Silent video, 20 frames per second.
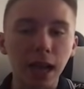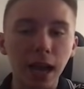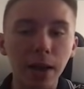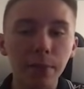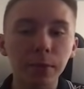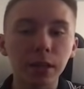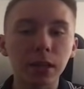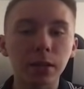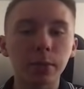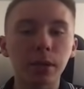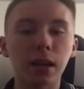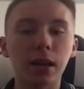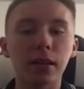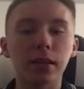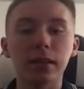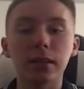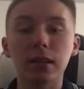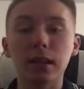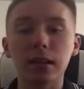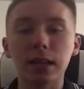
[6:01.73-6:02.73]
haben dann
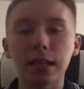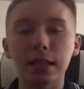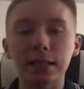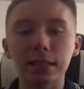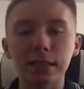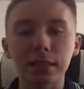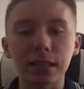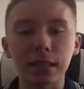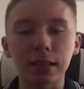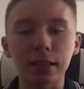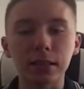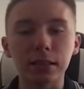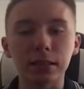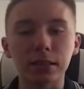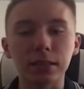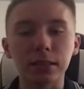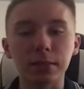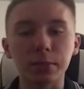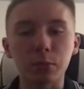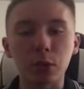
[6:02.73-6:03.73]
aber letzten Endes
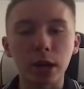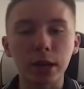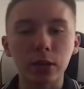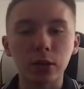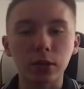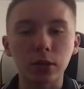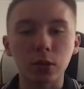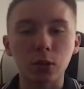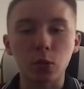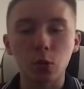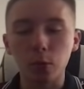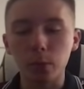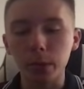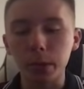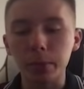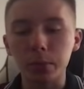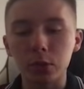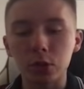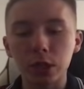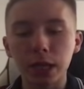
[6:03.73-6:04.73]
diesen Breakout nach oben
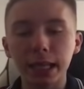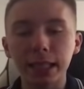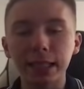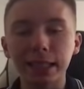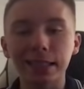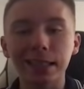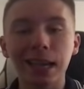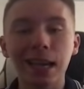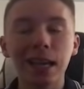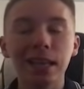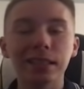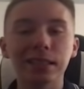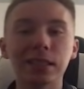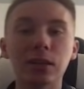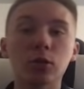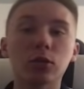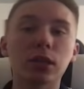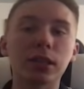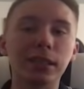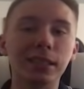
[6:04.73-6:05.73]
hin bestätigt, sind
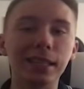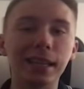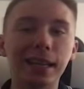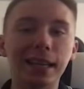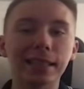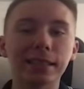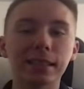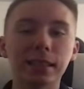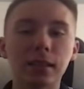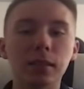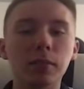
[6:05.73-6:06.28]
auch dann hier gestern